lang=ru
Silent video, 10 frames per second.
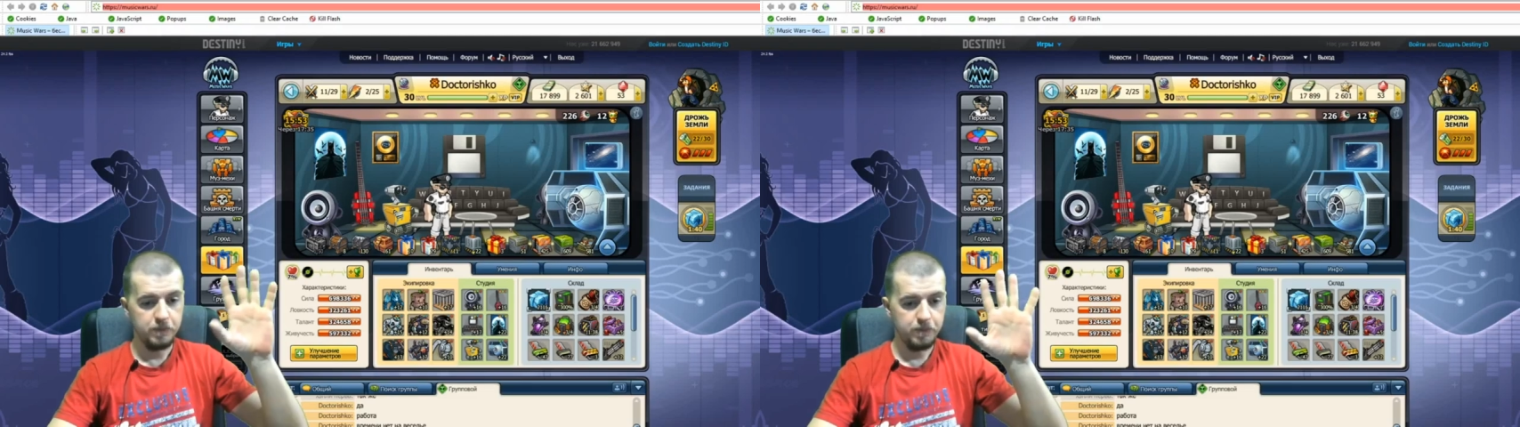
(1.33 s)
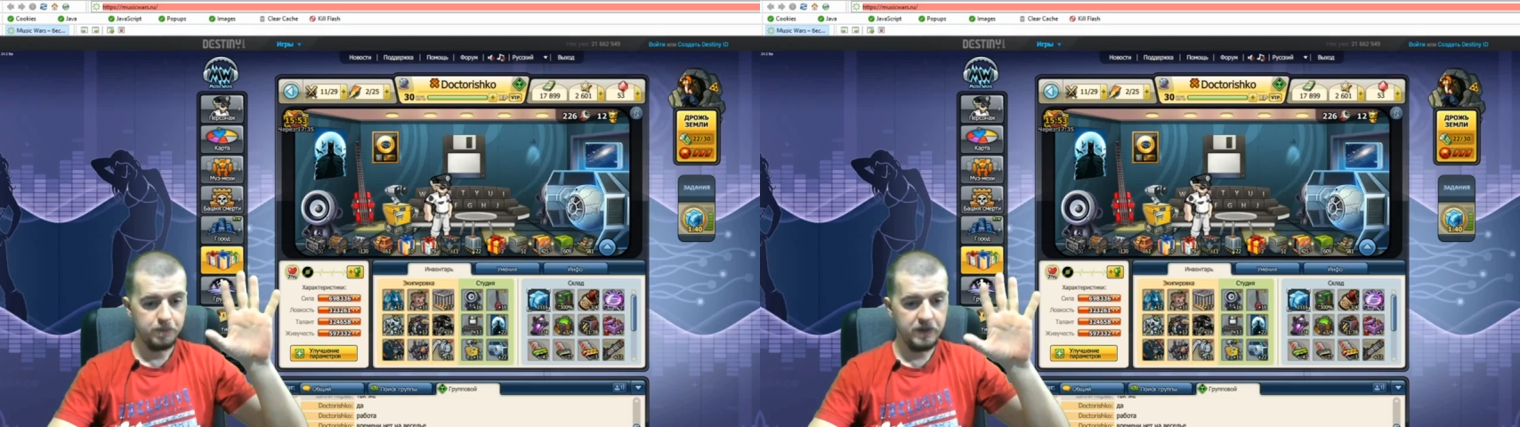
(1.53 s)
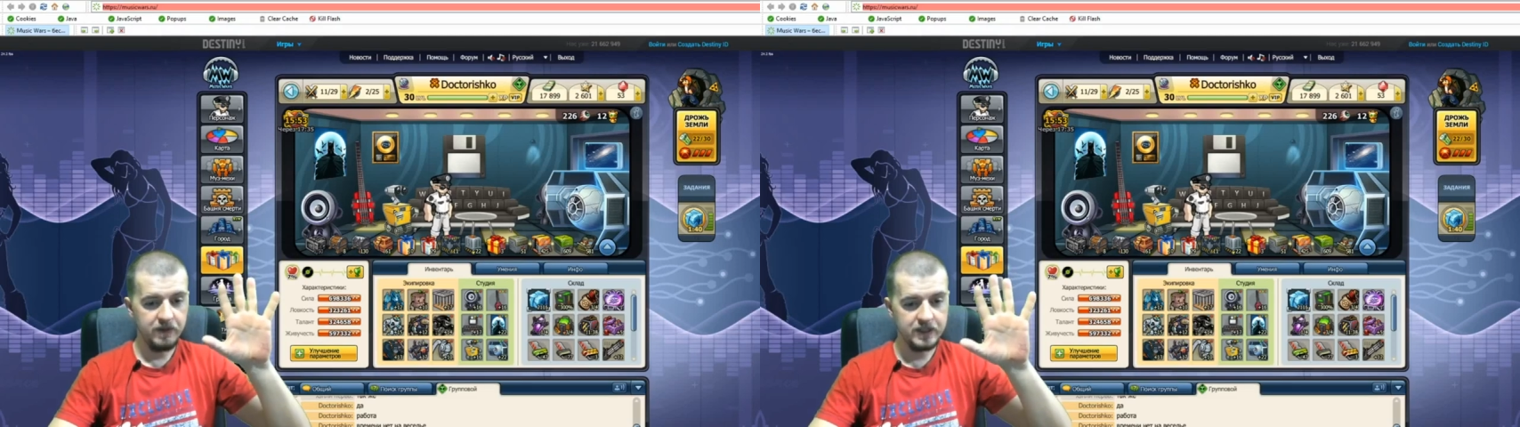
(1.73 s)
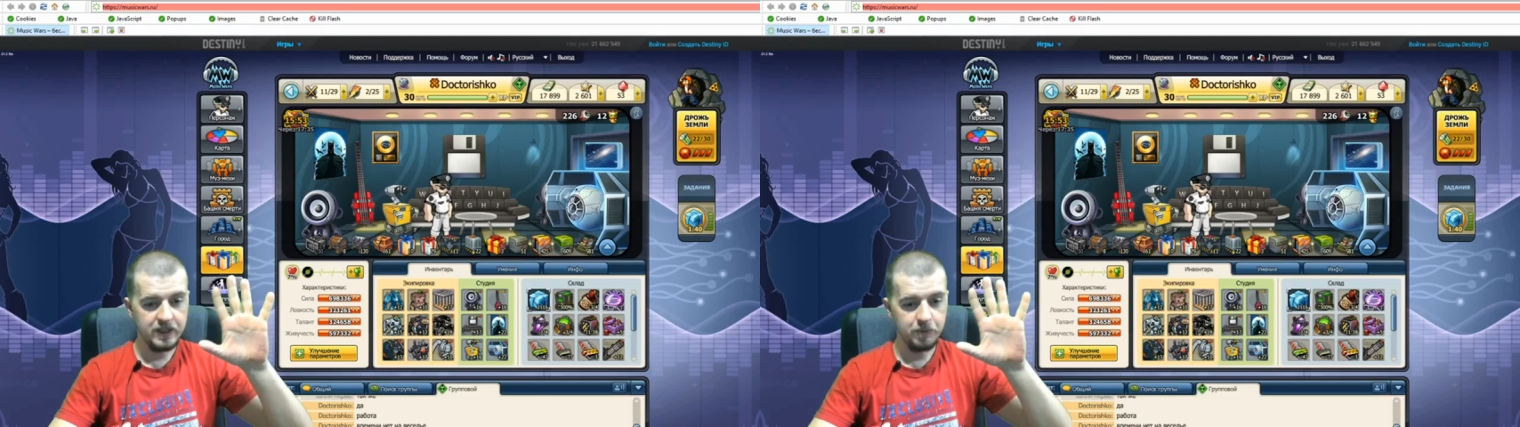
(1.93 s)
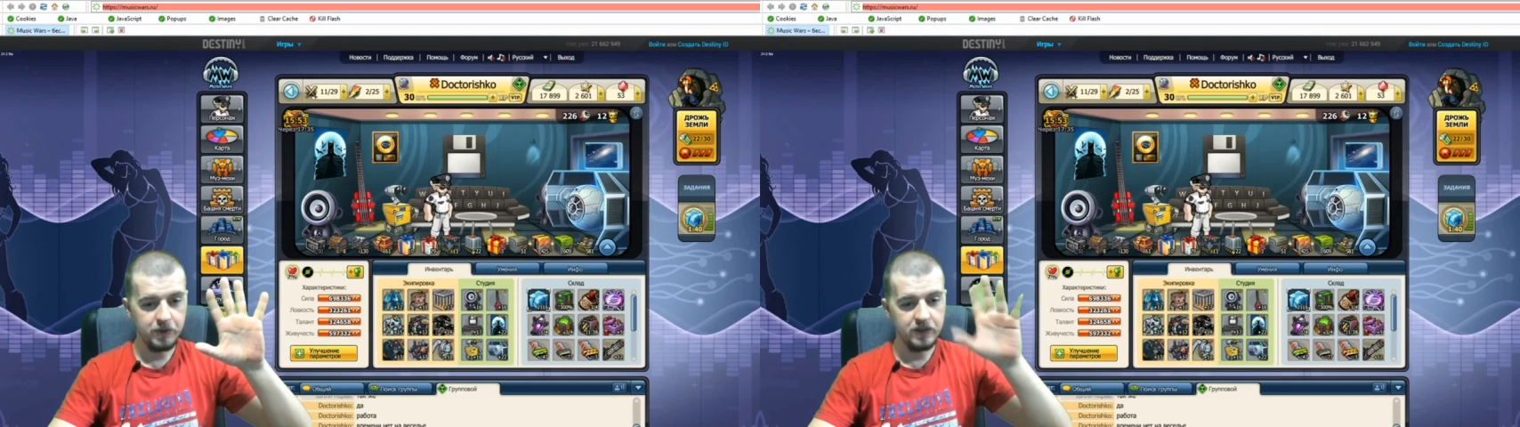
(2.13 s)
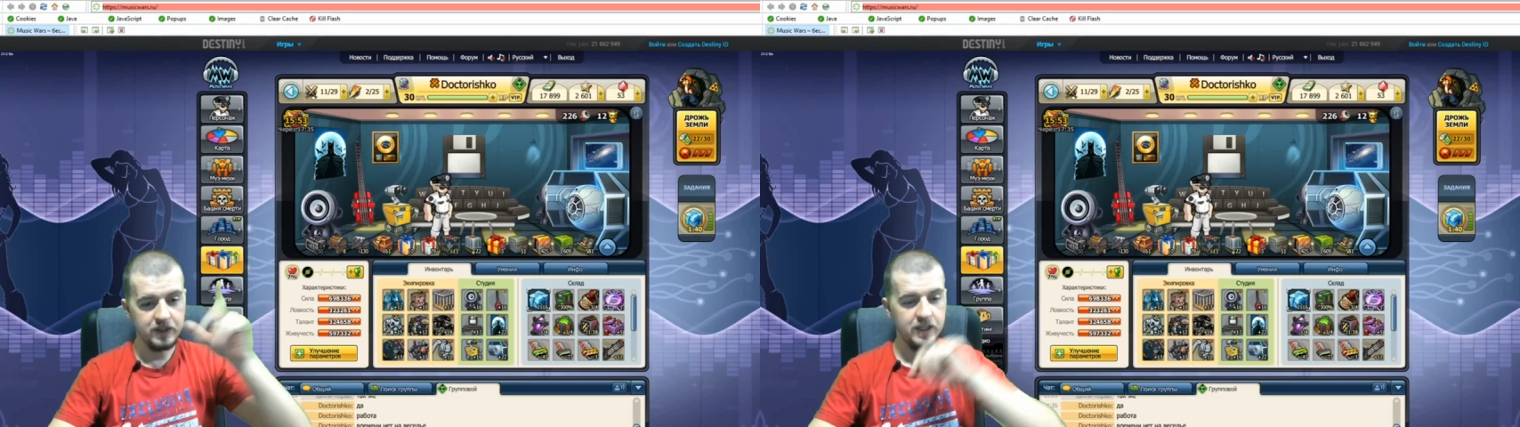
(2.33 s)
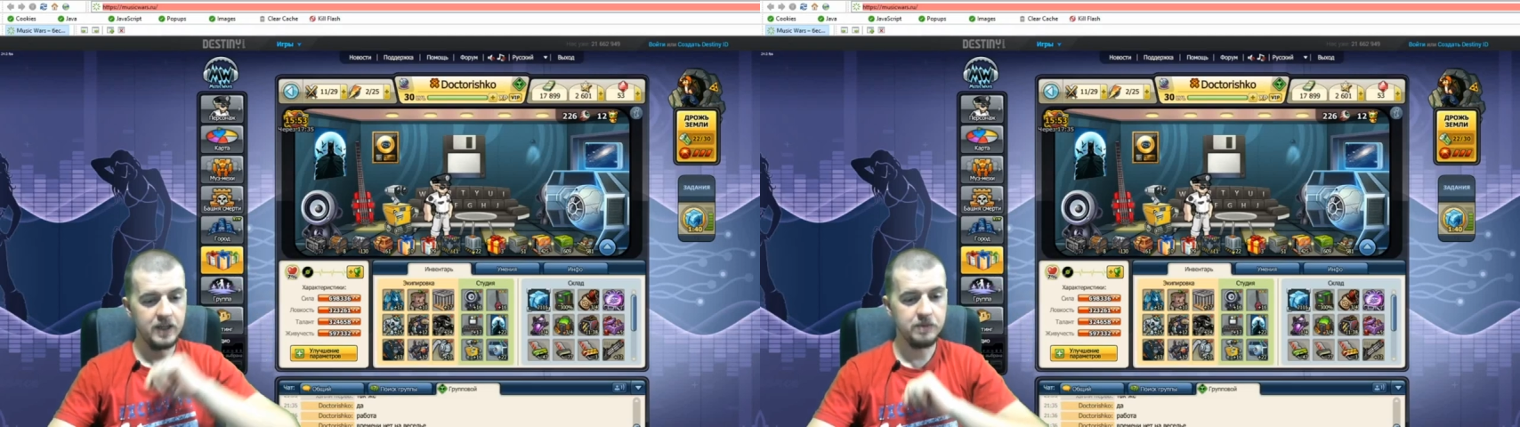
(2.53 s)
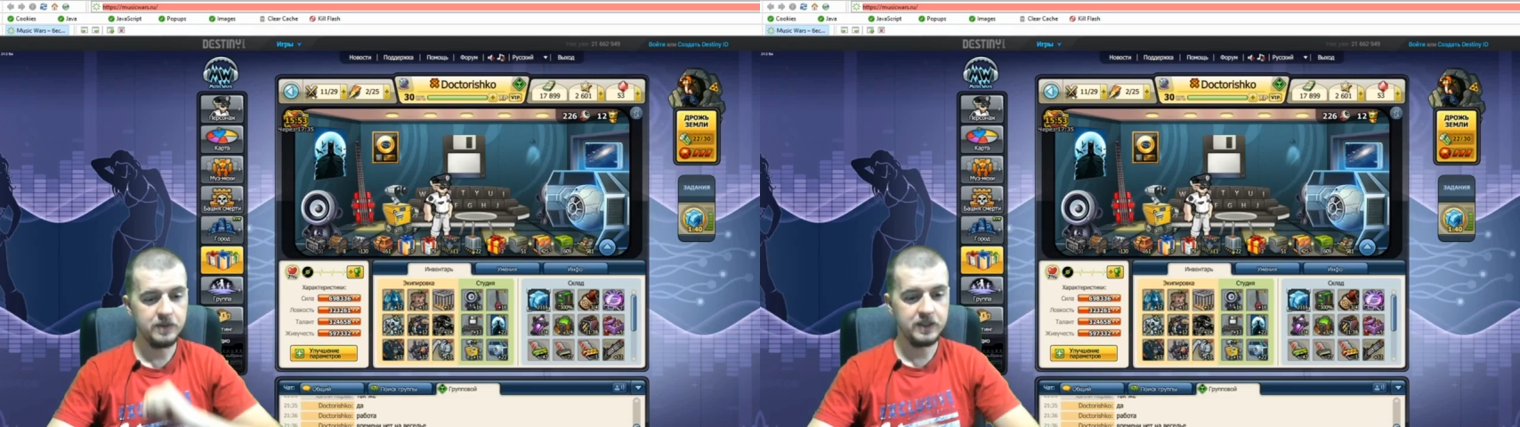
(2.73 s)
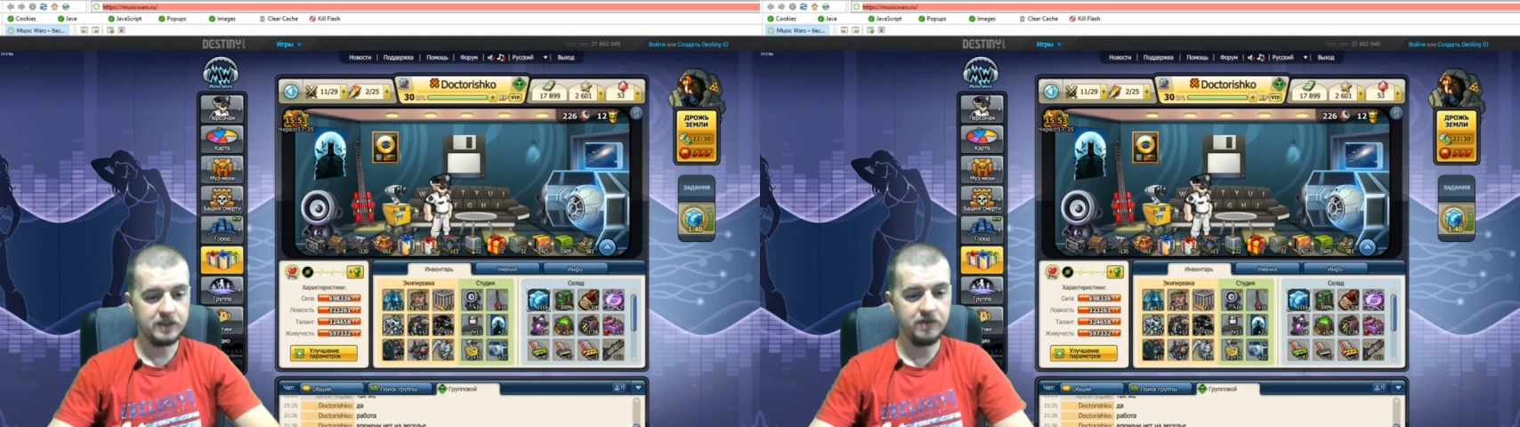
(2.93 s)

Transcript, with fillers: Привет всем, привет всем, с